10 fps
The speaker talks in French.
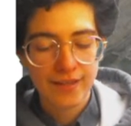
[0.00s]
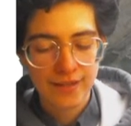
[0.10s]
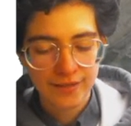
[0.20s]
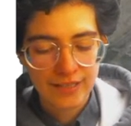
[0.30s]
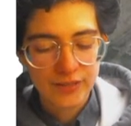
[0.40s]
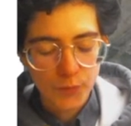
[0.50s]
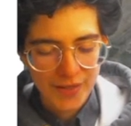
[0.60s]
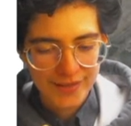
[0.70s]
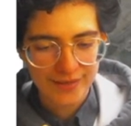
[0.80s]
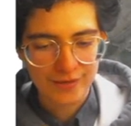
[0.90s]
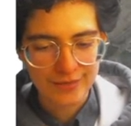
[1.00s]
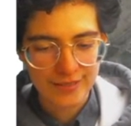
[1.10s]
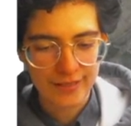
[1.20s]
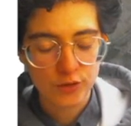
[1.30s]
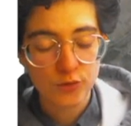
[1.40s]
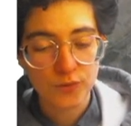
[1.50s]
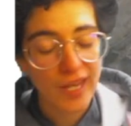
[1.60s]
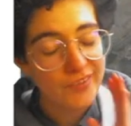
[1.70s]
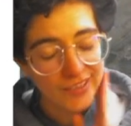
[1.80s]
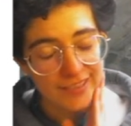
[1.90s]
Et euh, les tempêtes, en fait, c'est quelque chose qu'on
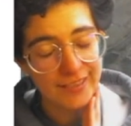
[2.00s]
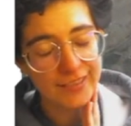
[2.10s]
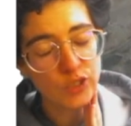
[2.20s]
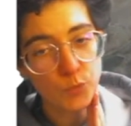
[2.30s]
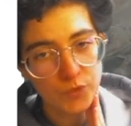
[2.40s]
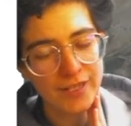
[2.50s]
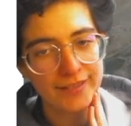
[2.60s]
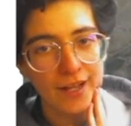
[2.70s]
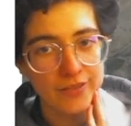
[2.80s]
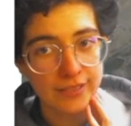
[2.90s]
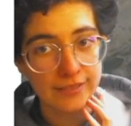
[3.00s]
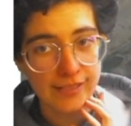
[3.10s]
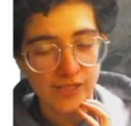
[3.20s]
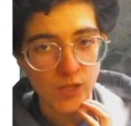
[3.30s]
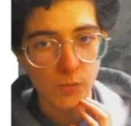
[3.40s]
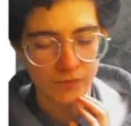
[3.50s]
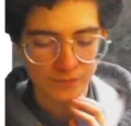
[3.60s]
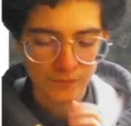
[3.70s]
arrive à détecter depuis la Terre avec des télescopes.